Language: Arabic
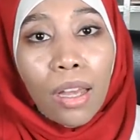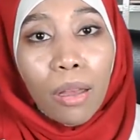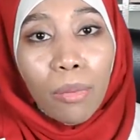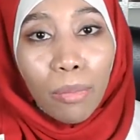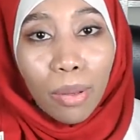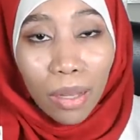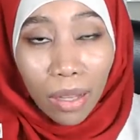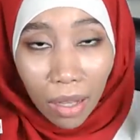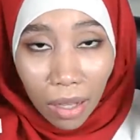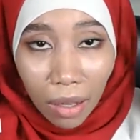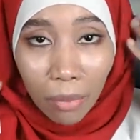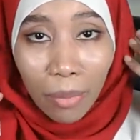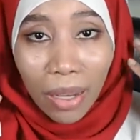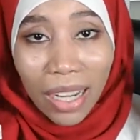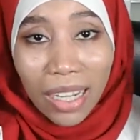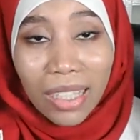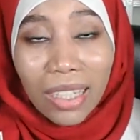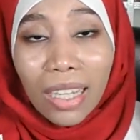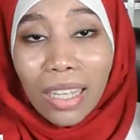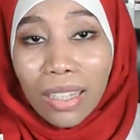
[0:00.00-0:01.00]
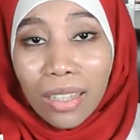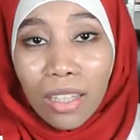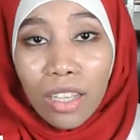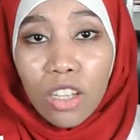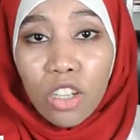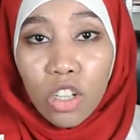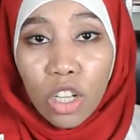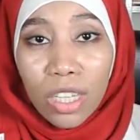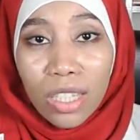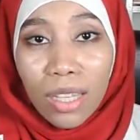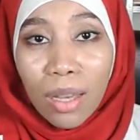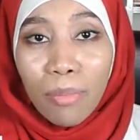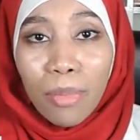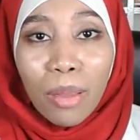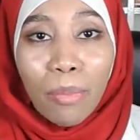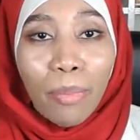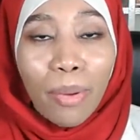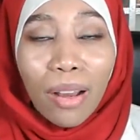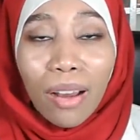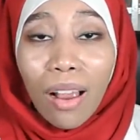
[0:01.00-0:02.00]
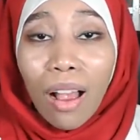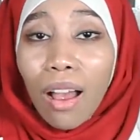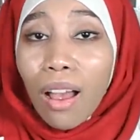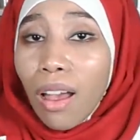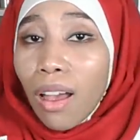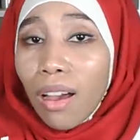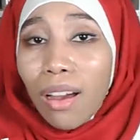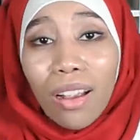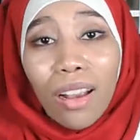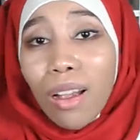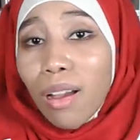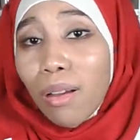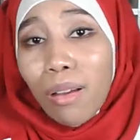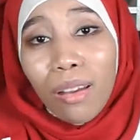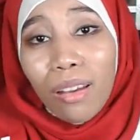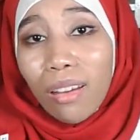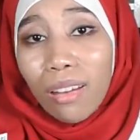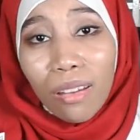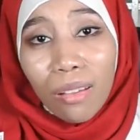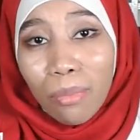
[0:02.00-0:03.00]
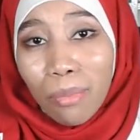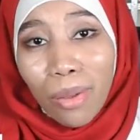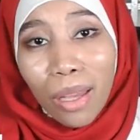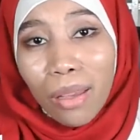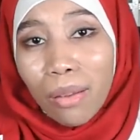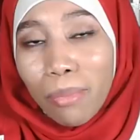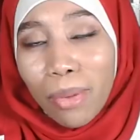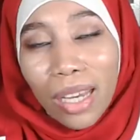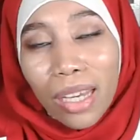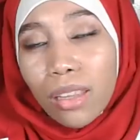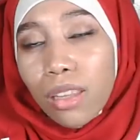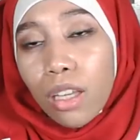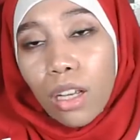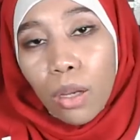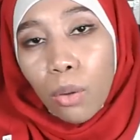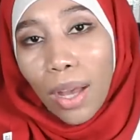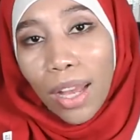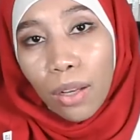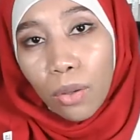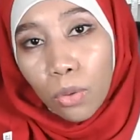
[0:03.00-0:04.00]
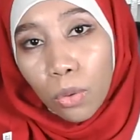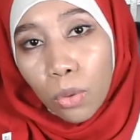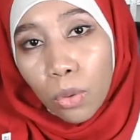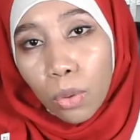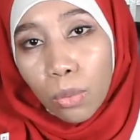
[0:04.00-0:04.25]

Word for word: بال... ما كتغديش حتى من برا راه ما, ما كديري والو